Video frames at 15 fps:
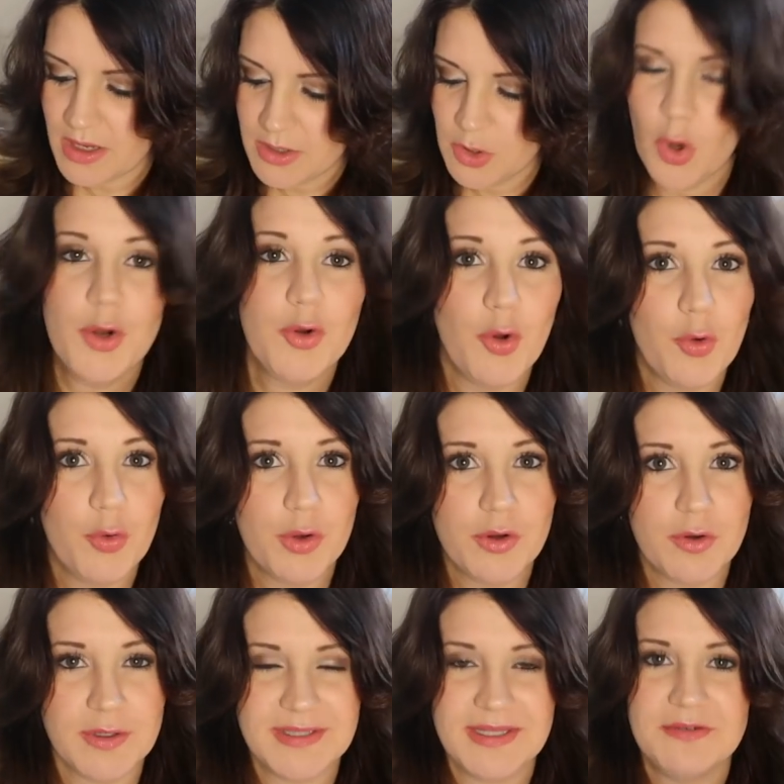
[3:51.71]
9 Euro
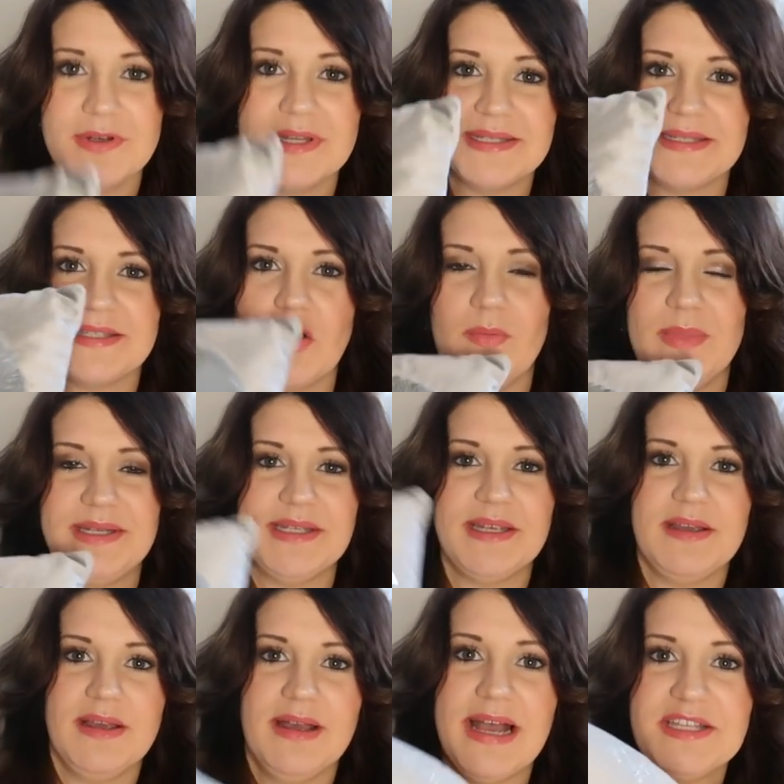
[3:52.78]
gekostet. Und es ist auch mit äh,
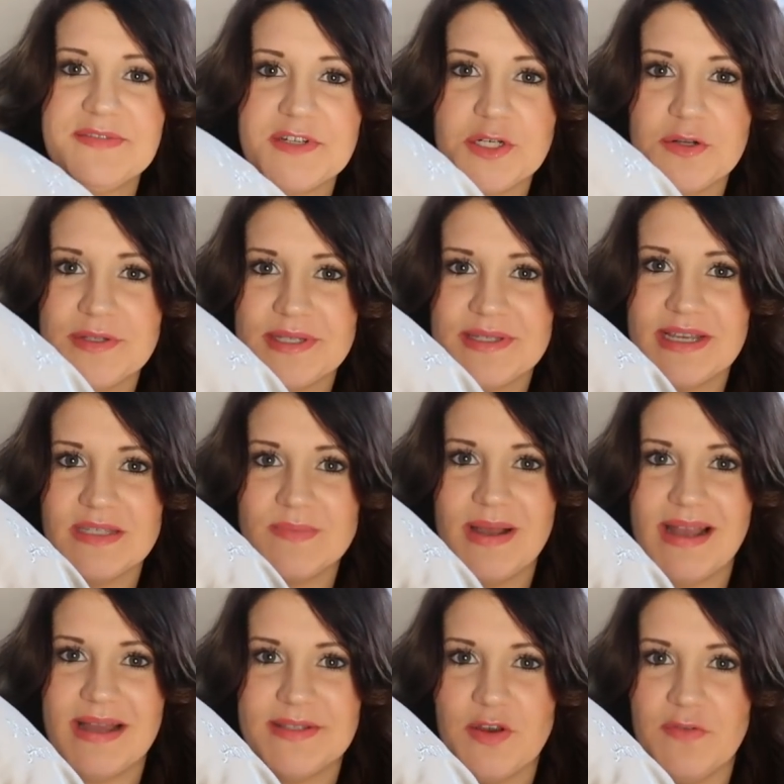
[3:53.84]
Reißverschluss, das heißt,
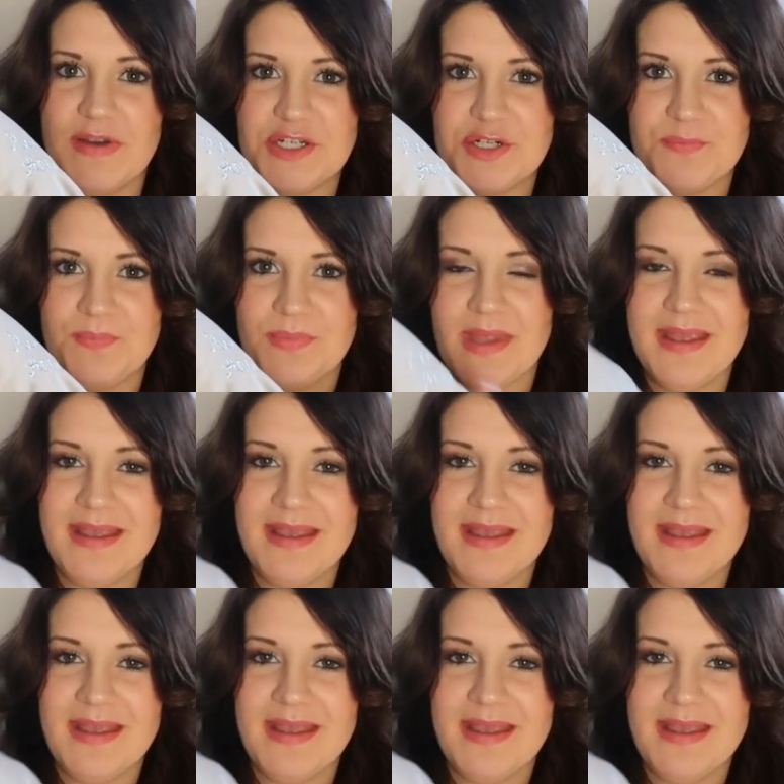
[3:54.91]
man kann es auch waschen.